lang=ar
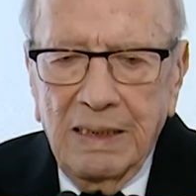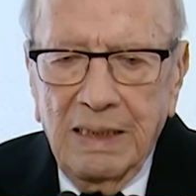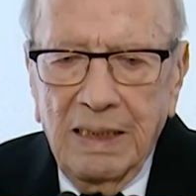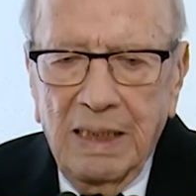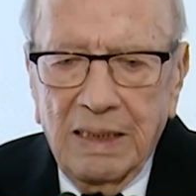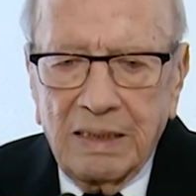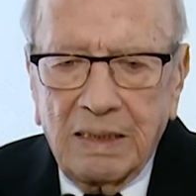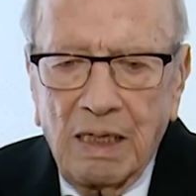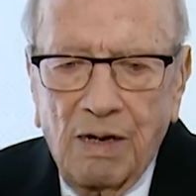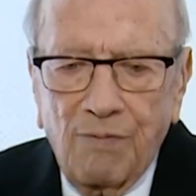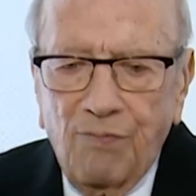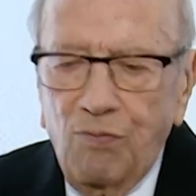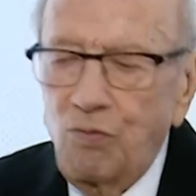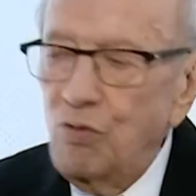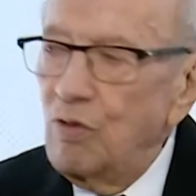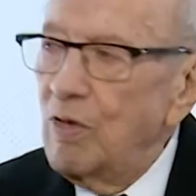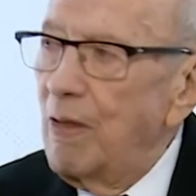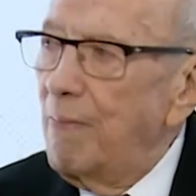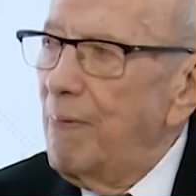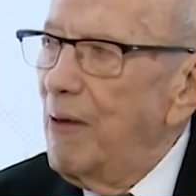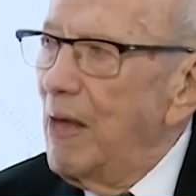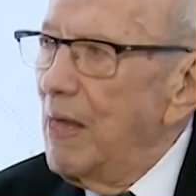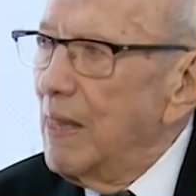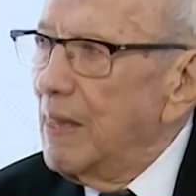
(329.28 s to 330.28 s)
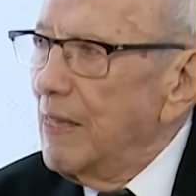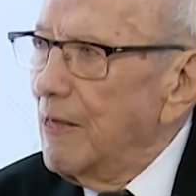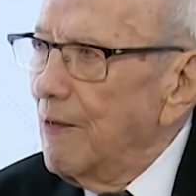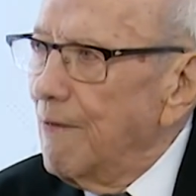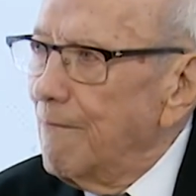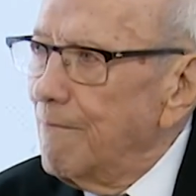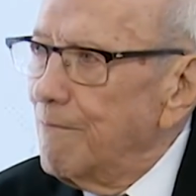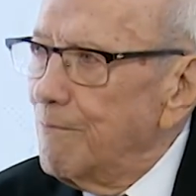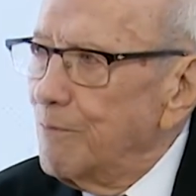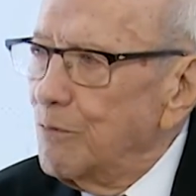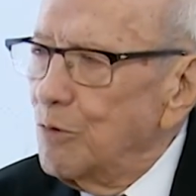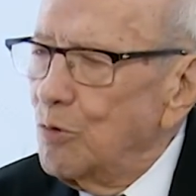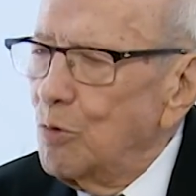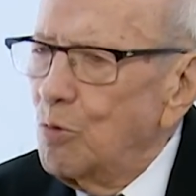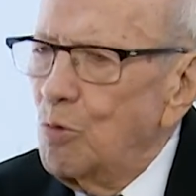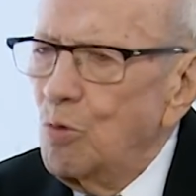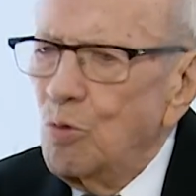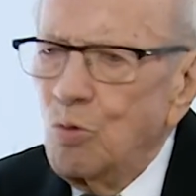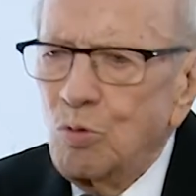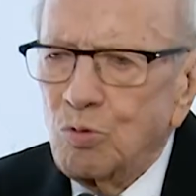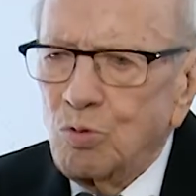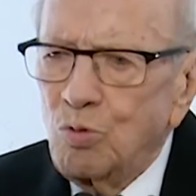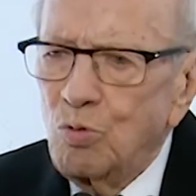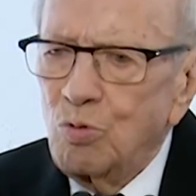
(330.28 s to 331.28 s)
يعترفون بهذا
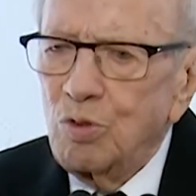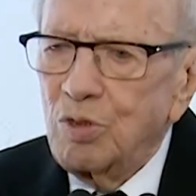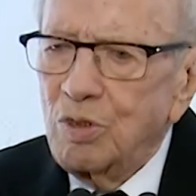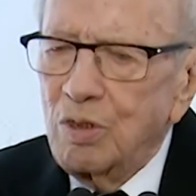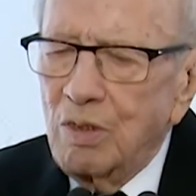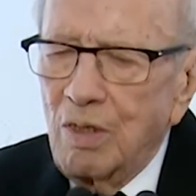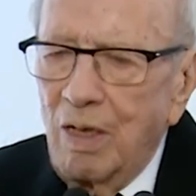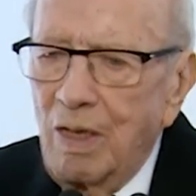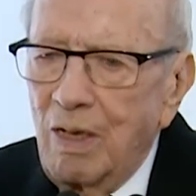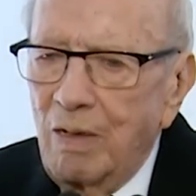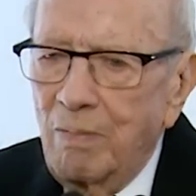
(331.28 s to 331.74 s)
يقولوا تونس